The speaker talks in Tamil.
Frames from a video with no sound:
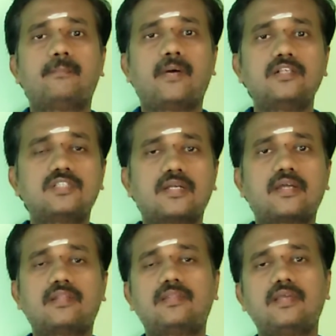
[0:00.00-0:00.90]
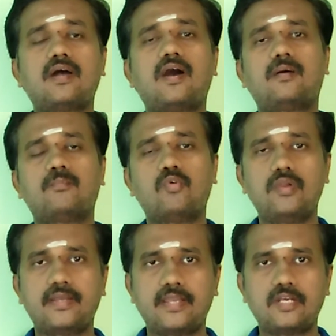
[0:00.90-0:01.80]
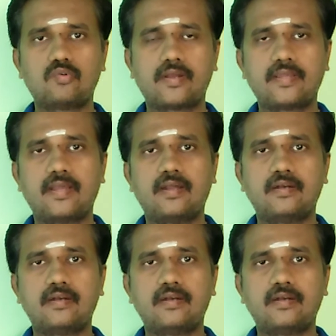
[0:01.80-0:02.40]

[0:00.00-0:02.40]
பஞ்ச கிருத்திகா மூலிகையினுடைய